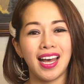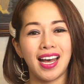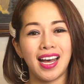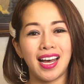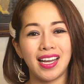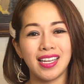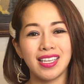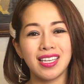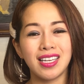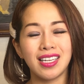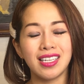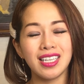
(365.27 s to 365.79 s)
à,
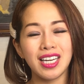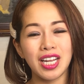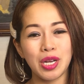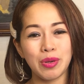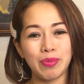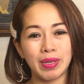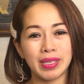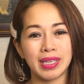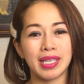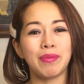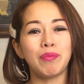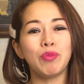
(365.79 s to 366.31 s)
những điều
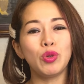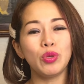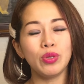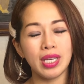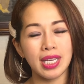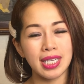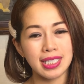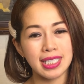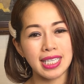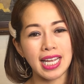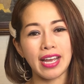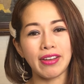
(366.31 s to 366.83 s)
mà tâm muốn
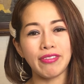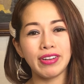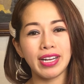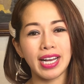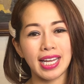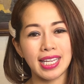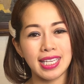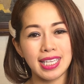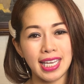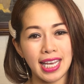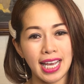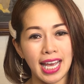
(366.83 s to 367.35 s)
chia sẻ với cả
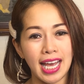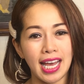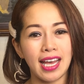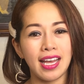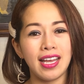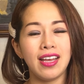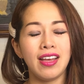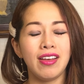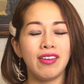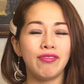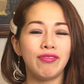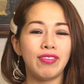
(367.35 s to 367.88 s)
nhà
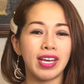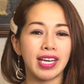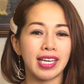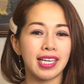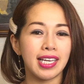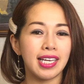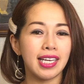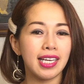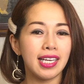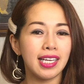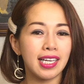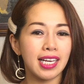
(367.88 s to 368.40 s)
về
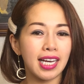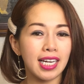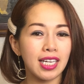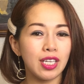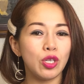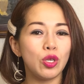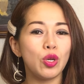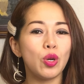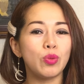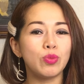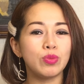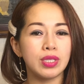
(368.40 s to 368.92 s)
cái cách
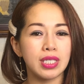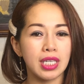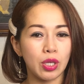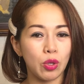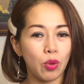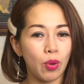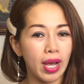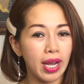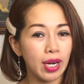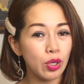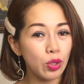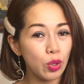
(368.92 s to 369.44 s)
dùng xịt
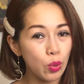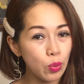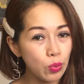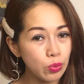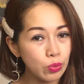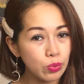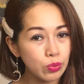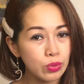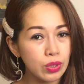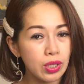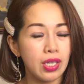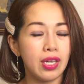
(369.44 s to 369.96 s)
khoáng đúng
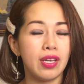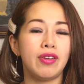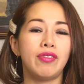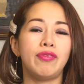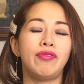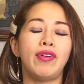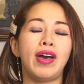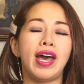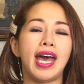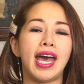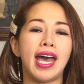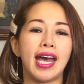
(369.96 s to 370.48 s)

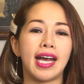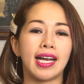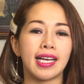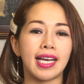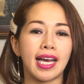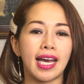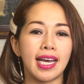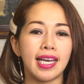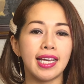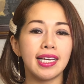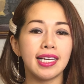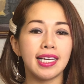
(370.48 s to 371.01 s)
và
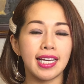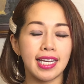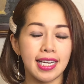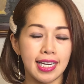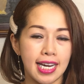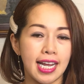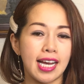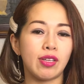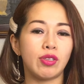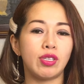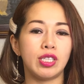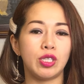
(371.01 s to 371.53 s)
cái khi
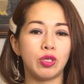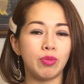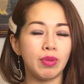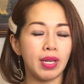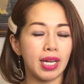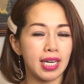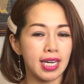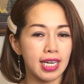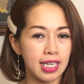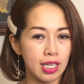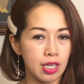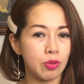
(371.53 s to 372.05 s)
nào thì chúng ta
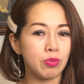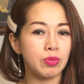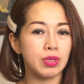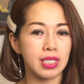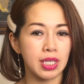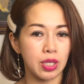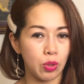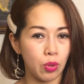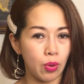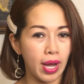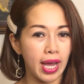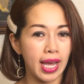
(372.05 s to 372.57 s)
nên dùng
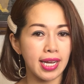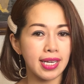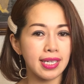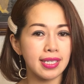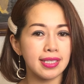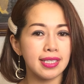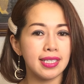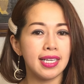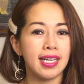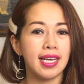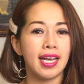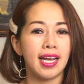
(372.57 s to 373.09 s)
xịt khoáng
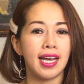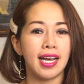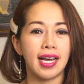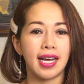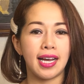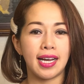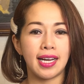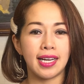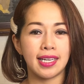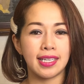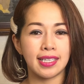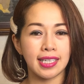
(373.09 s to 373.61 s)

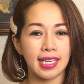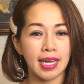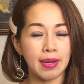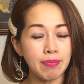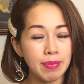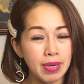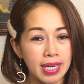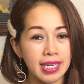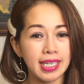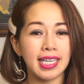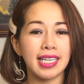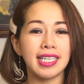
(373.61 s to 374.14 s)
à, cảm
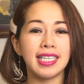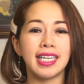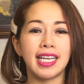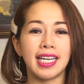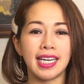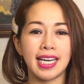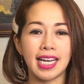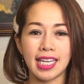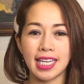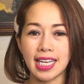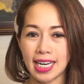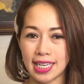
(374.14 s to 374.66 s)
ơn các anh chị
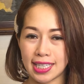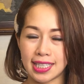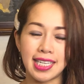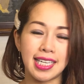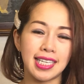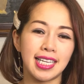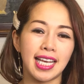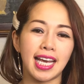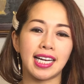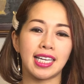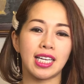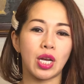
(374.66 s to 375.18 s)
đã dành
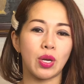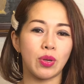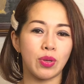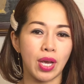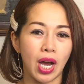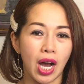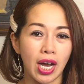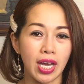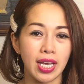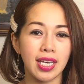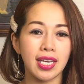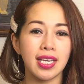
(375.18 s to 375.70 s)
thời gian theo
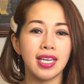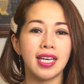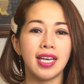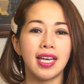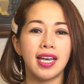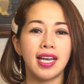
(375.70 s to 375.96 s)
dõi